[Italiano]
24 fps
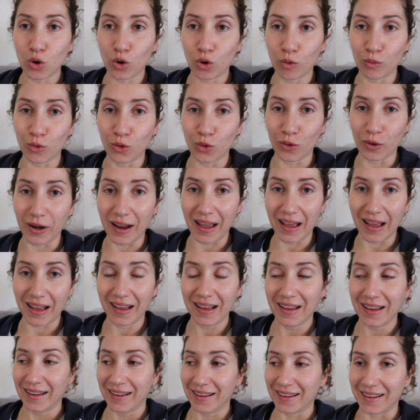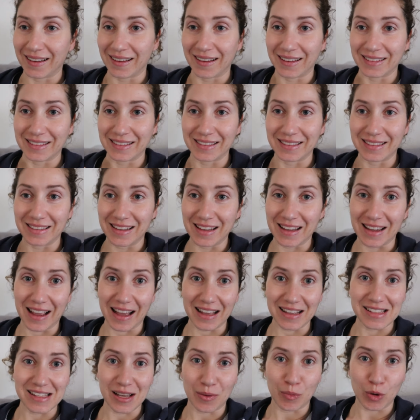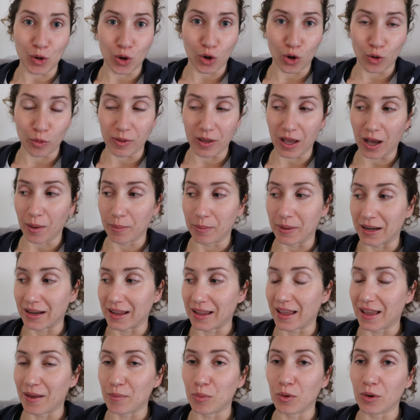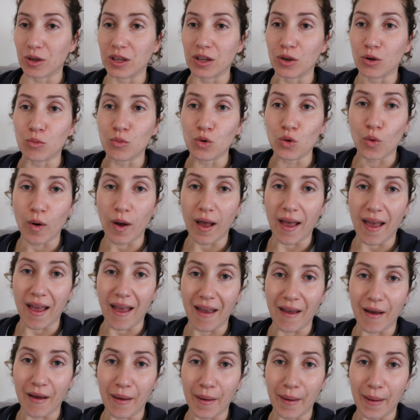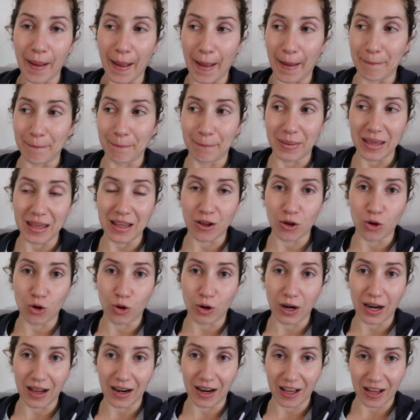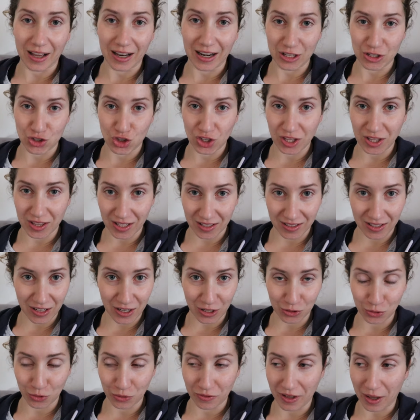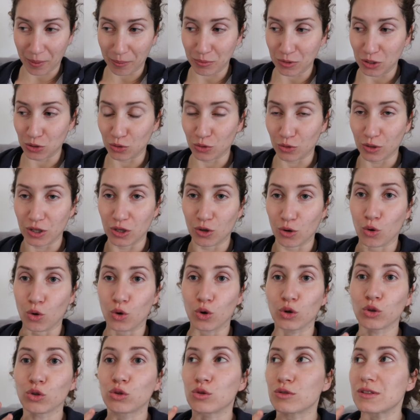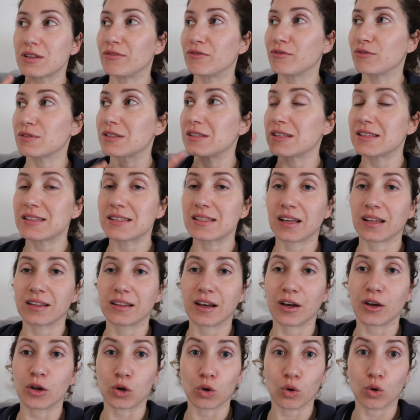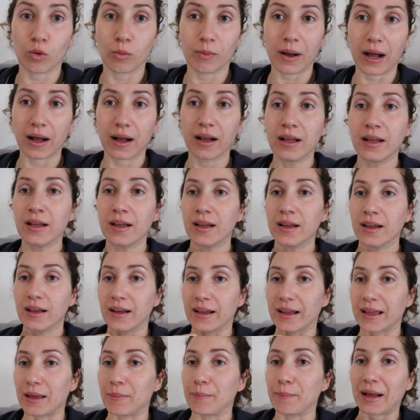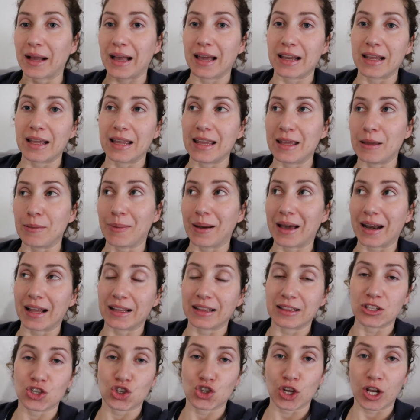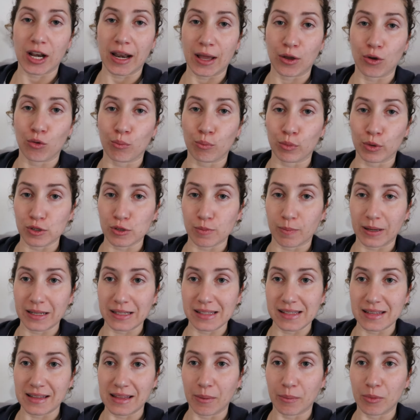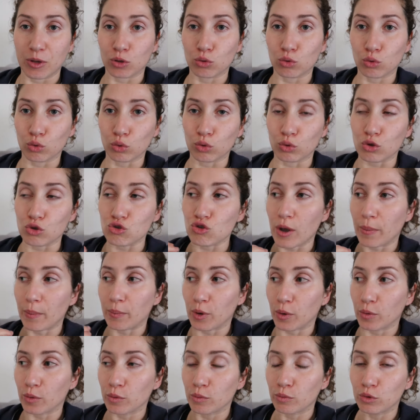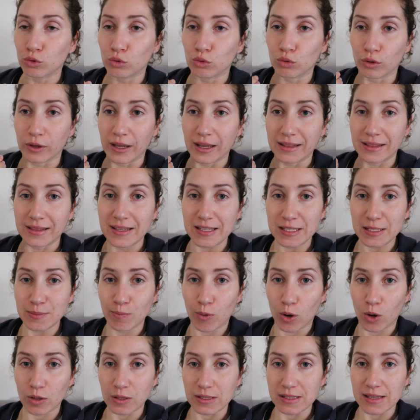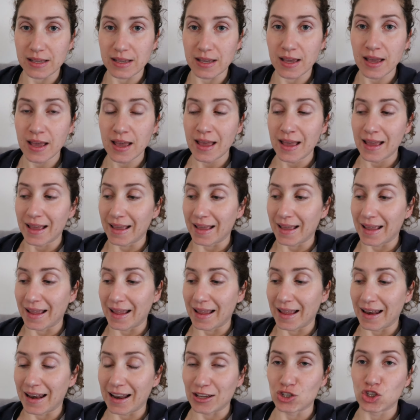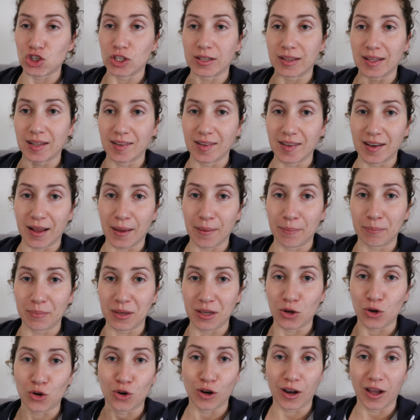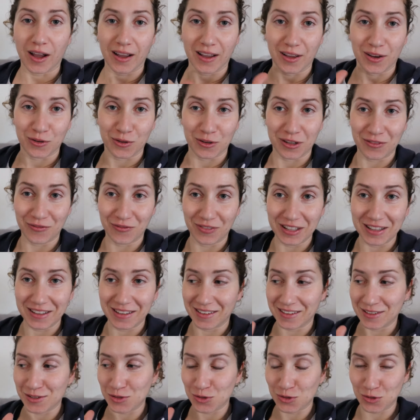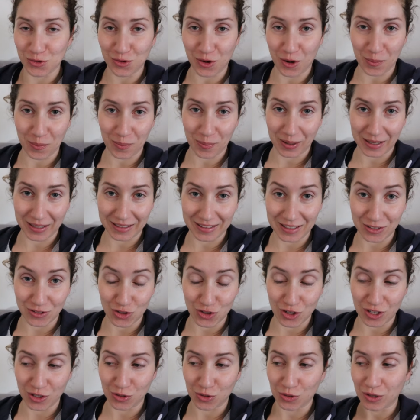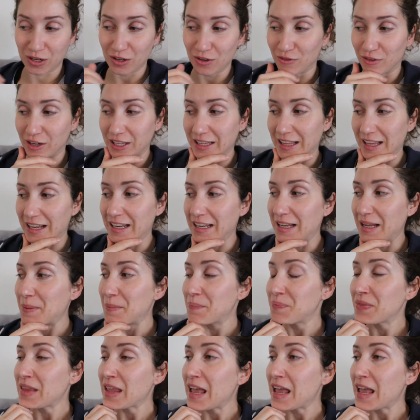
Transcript: comune eh, di casa propria perché poi comunque è, è piccola la, la, cittadina dove abito io un conto se fosse stata a Roma eh, che magari i parenti ce l'hai un po' sparsi dappertutto cioè è proprio brutto che ti sposi e la cittadina è piccola e non inviti nessuno a parte genitori e fratelli